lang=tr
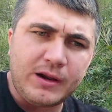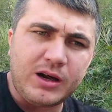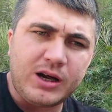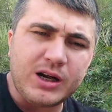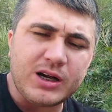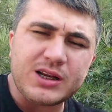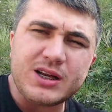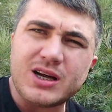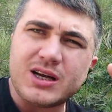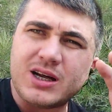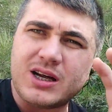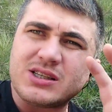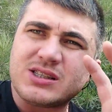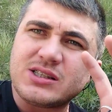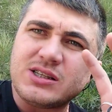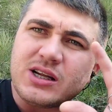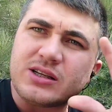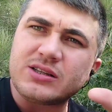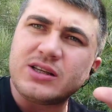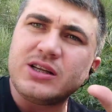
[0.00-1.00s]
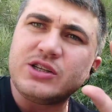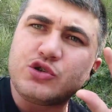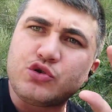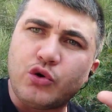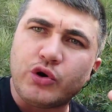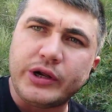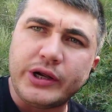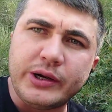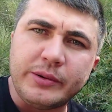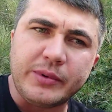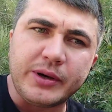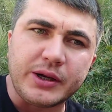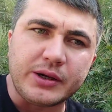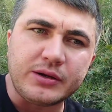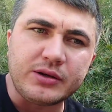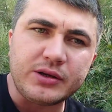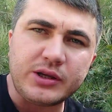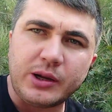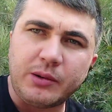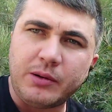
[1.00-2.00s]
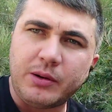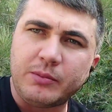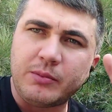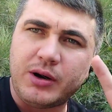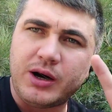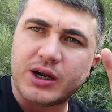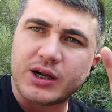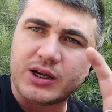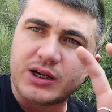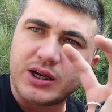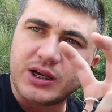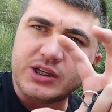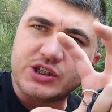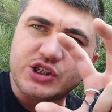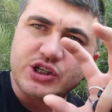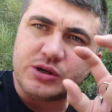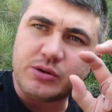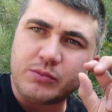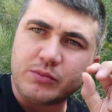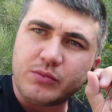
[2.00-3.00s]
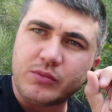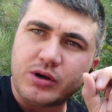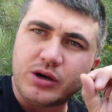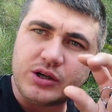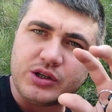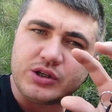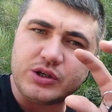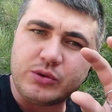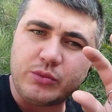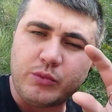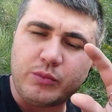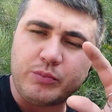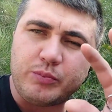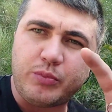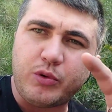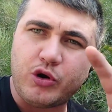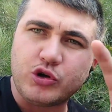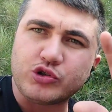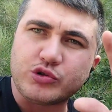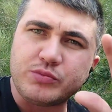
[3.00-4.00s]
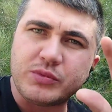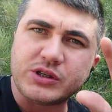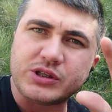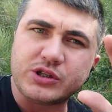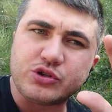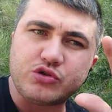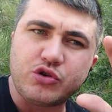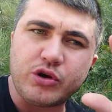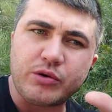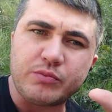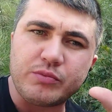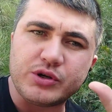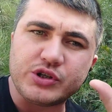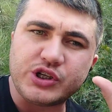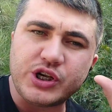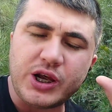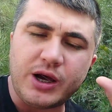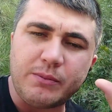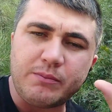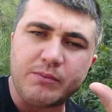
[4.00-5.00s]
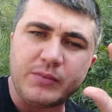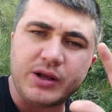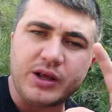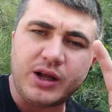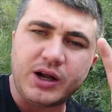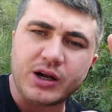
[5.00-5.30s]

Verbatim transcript: Arka kasnakla hiç oynamayın. Tamam mı? Arka hiç e, bozmaca, sökmece yapmayın.